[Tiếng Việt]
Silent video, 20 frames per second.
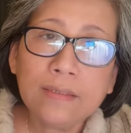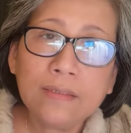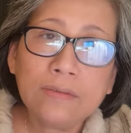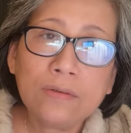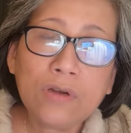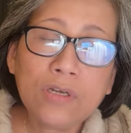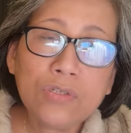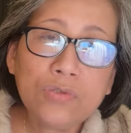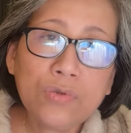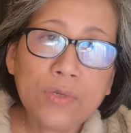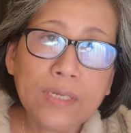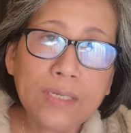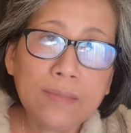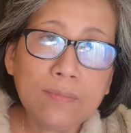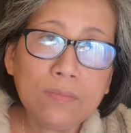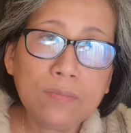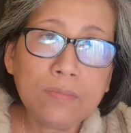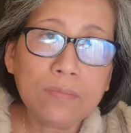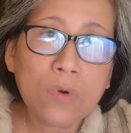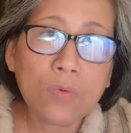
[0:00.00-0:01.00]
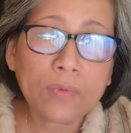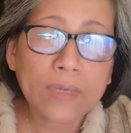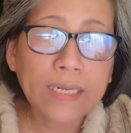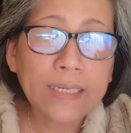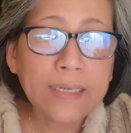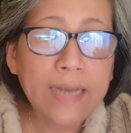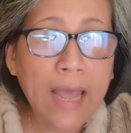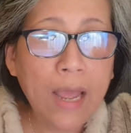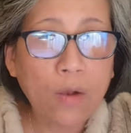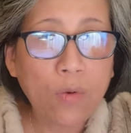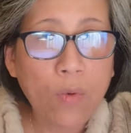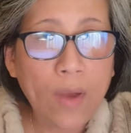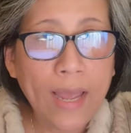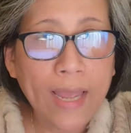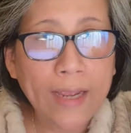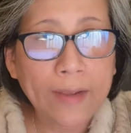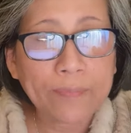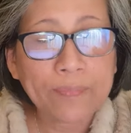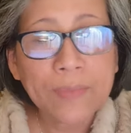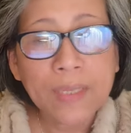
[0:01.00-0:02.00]
nói chuyện một cách đàng
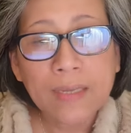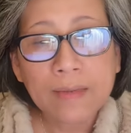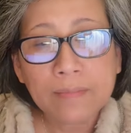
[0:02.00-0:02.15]
hoàng